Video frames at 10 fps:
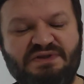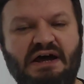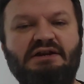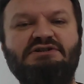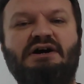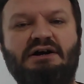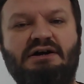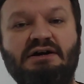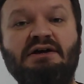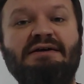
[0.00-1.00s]
tercih
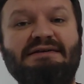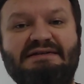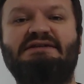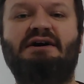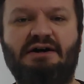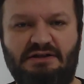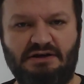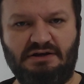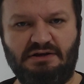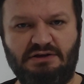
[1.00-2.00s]
hakkı size ait
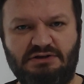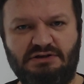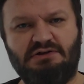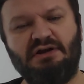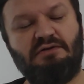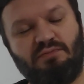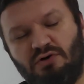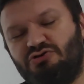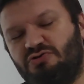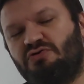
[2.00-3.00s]
arkadaşlar. Yani
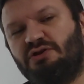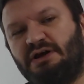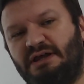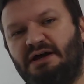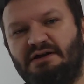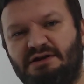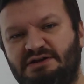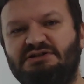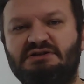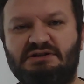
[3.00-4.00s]
boşluk olan yerler
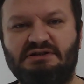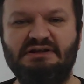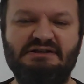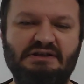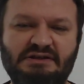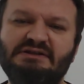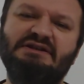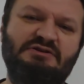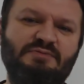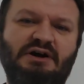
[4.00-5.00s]
içerisinde istediğiniz
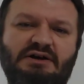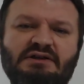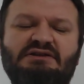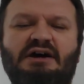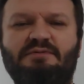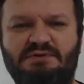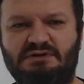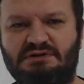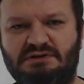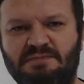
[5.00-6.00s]
seçme hakkına
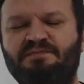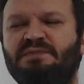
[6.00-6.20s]
sahipsiniz.